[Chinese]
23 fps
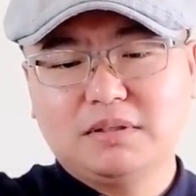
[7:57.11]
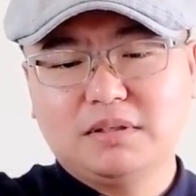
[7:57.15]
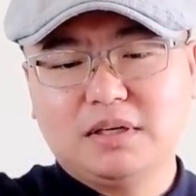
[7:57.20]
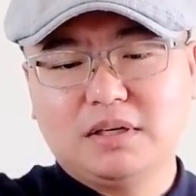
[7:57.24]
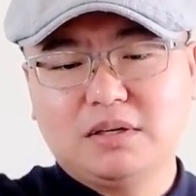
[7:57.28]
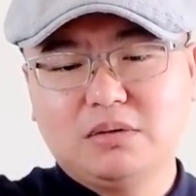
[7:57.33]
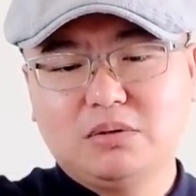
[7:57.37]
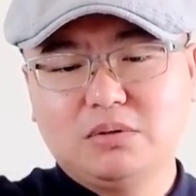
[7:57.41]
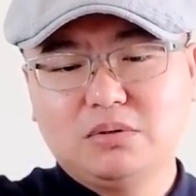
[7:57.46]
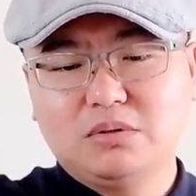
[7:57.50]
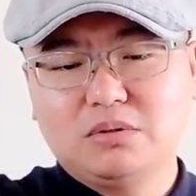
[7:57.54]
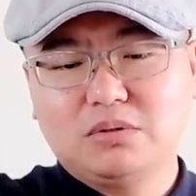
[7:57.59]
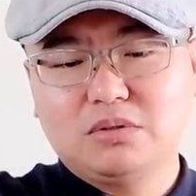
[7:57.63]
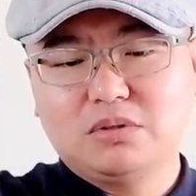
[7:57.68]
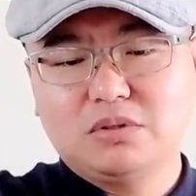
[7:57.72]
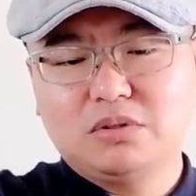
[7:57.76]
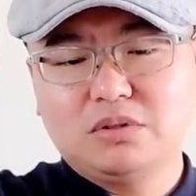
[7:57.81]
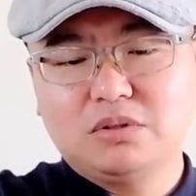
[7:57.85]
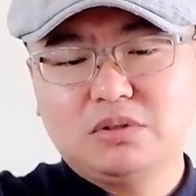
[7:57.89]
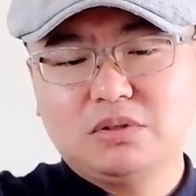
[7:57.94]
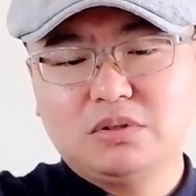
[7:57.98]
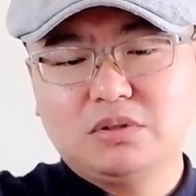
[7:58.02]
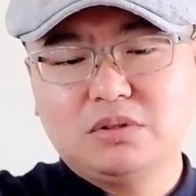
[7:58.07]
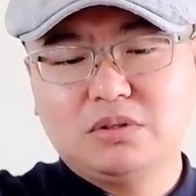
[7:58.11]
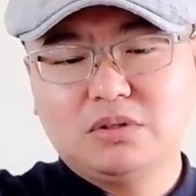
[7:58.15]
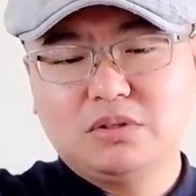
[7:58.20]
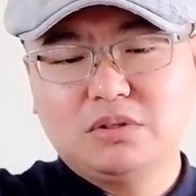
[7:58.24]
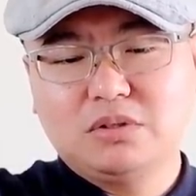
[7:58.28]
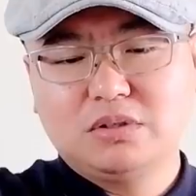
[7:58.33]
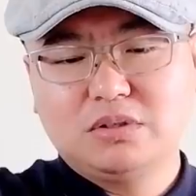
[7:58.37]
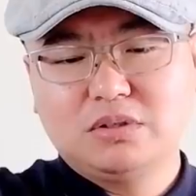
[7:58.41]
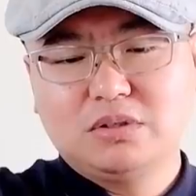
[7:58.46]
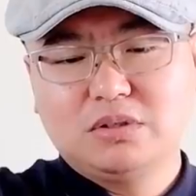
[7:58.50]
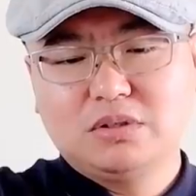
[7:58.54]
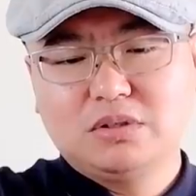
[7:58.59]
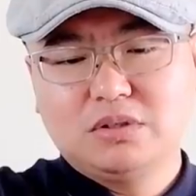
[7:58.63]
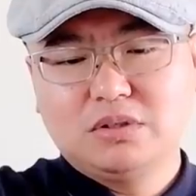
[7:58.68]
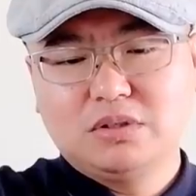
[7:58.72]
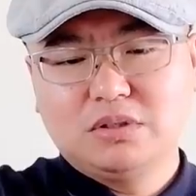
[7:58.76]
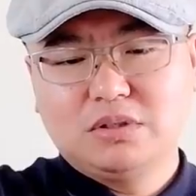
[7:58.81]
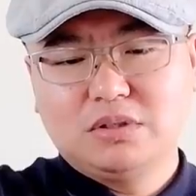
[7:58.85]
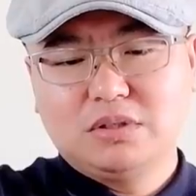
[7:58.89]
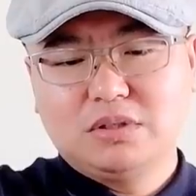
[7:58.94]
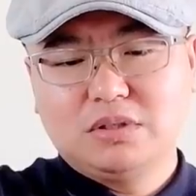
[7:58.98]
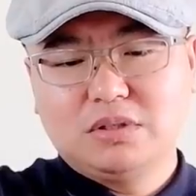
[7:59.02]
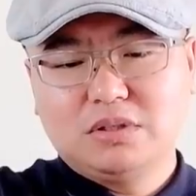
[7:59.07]
然后就是
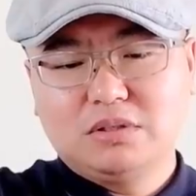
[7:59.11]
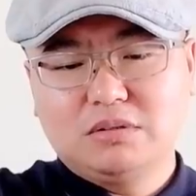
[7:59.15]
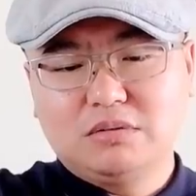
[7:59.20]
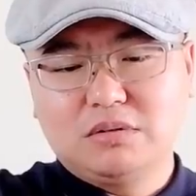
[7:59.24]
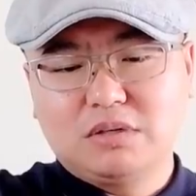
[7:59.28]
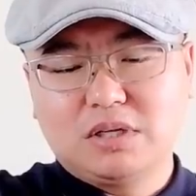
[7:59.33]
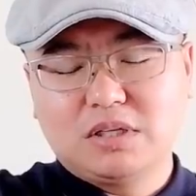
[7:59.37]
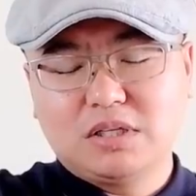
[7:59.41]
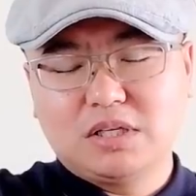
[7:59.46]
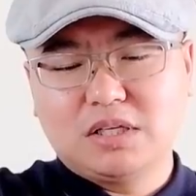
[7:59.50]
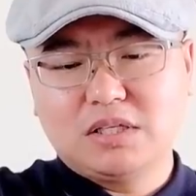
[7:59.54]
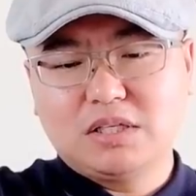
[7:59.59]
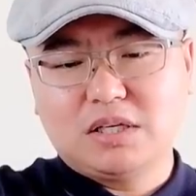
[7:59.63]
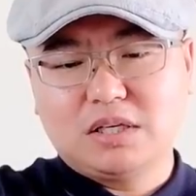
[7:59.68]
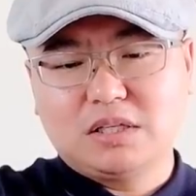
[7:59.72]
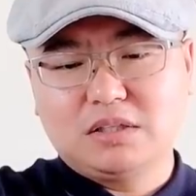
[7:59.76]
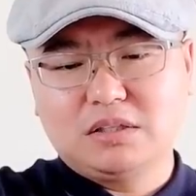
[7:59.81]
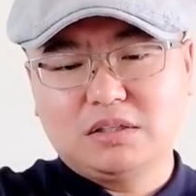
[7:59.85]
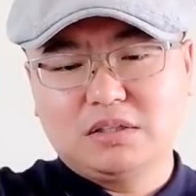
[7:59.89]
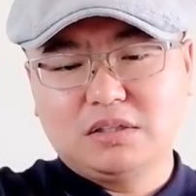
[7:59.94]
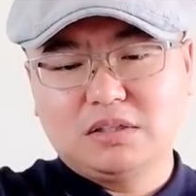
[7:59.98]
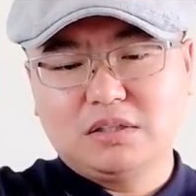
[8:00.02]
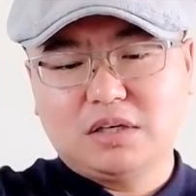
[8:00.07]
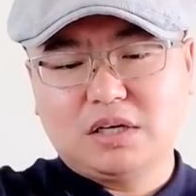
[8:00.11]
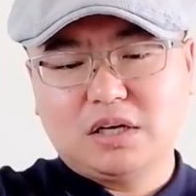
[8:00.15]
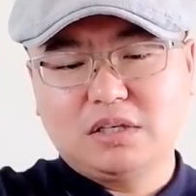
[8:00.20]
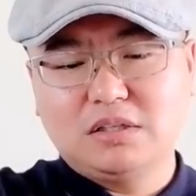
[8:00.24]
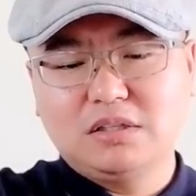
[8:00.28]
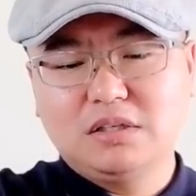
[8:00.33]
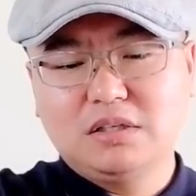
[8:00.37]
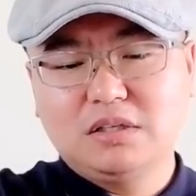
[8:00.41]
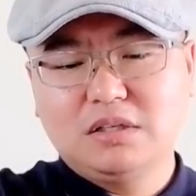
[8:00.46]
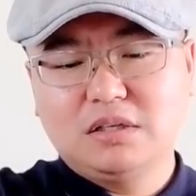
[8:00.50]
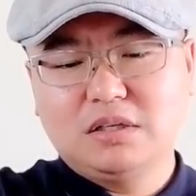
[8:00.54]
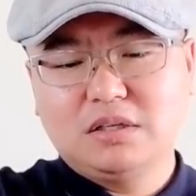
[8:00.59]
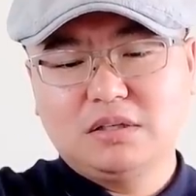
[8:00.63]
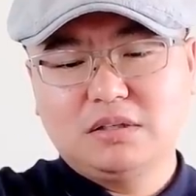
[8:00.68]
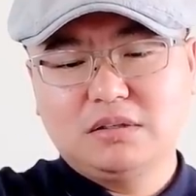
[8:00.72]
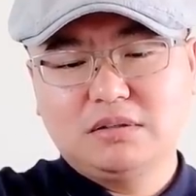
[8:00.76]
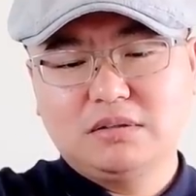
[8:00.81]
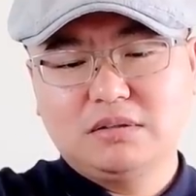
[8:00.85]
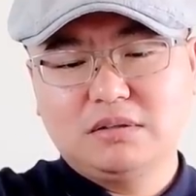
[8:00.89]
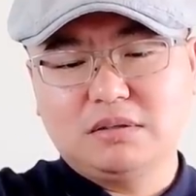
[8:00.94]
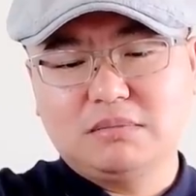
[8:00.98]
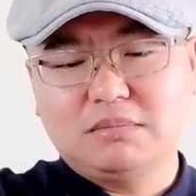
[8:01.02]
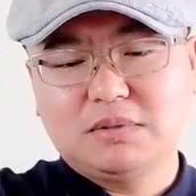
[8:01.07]
我刚才讲的这个韩正啊，
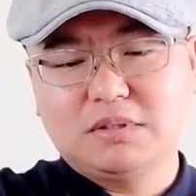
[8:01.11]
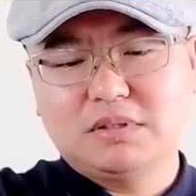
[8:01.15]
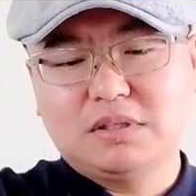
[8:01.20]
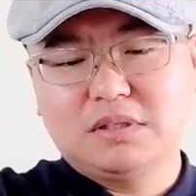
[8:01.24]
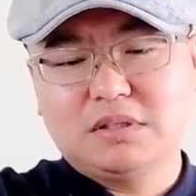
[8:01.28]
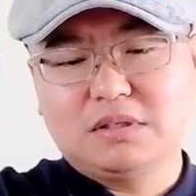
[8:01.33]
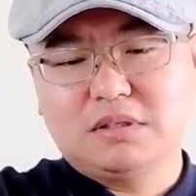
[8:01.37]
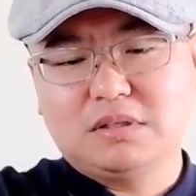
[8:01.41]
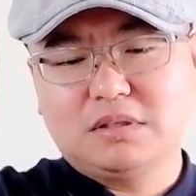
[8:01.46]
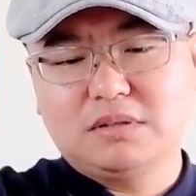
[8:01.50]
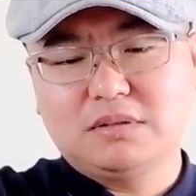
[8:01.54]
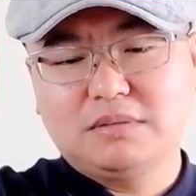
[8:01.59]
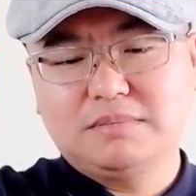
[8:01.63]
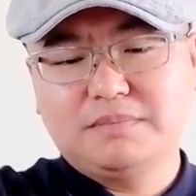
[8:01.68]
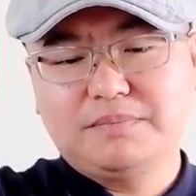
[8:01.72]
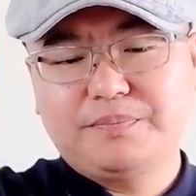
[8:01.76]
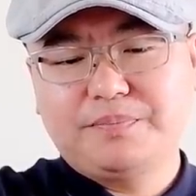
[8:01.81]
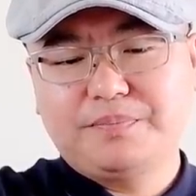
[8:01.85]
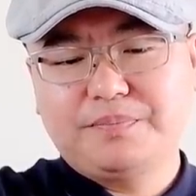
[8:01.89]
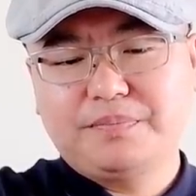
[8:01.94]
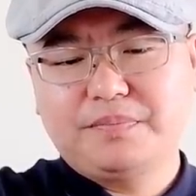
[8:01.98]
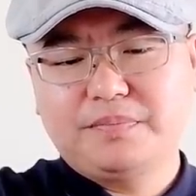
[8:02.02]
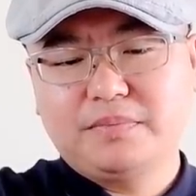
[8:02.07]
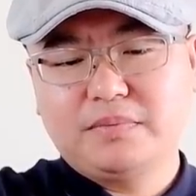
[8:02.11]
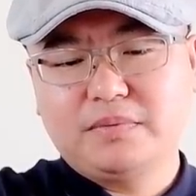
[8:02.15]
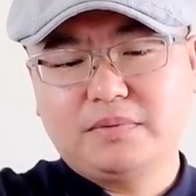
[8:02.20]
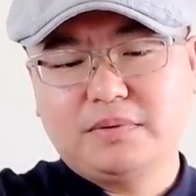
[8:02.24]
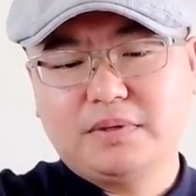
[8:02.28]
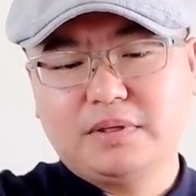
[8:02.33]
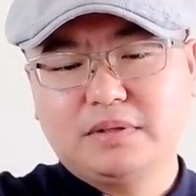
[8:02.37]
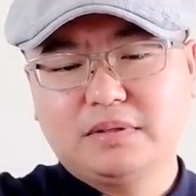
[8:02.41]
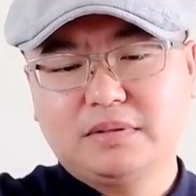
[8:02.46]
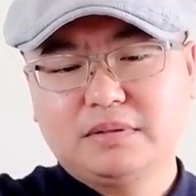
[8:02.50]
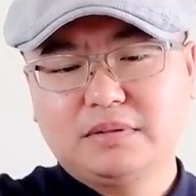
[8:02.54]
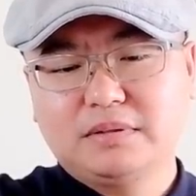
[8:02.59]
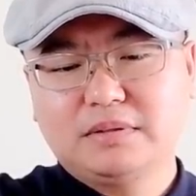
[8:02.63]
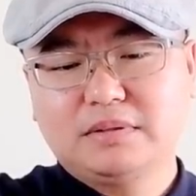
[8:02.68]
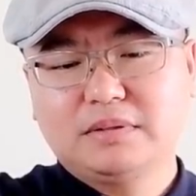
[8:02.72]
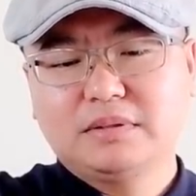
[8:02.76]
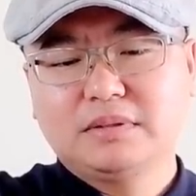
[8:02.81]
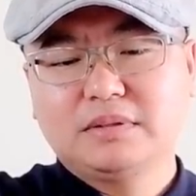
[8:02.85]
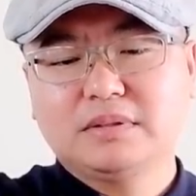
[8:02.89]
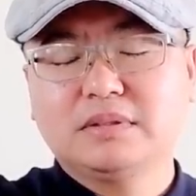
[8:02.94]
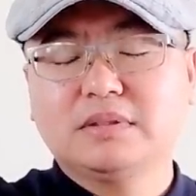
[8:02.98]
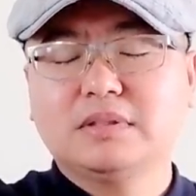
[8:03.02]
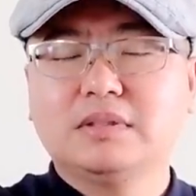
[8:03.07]
什么这些人，对吧？
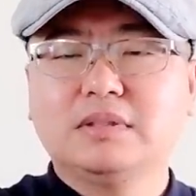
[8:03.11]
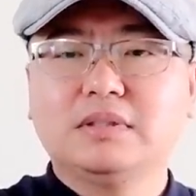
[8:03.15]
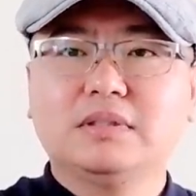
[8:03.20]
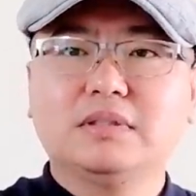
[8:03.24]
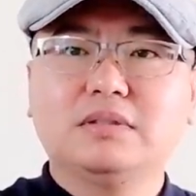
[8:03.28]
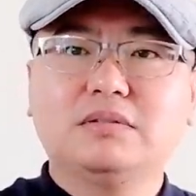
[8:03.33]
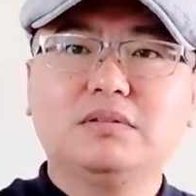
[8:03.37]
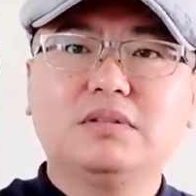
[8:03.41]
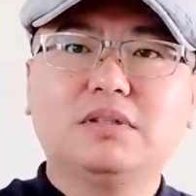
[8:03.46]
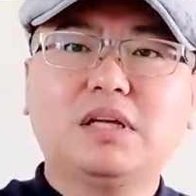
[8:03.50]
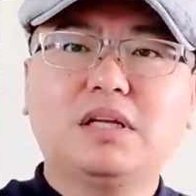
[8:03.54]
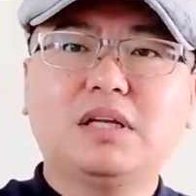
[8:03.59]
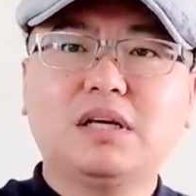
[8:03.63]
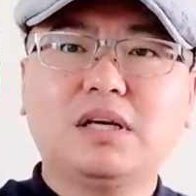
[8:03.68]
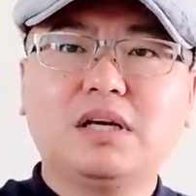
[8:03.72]
所以大